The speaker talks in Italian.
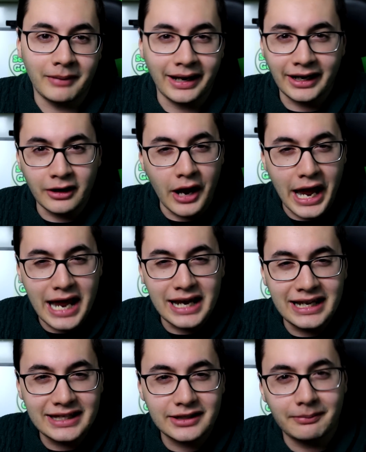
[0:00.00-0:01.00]
magari è
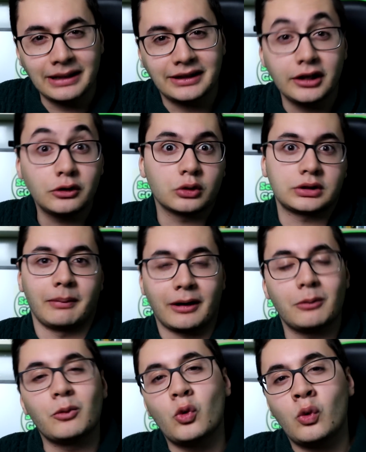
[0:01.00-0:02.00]
leggermente ridotta,
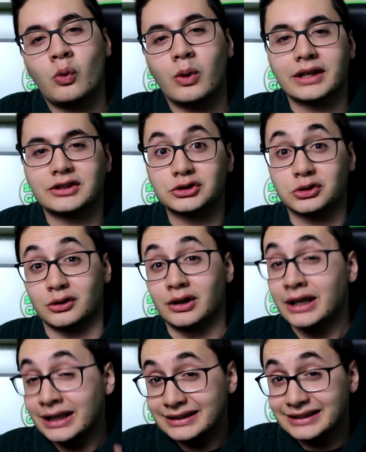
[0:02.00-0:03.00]
ma comunque ci sono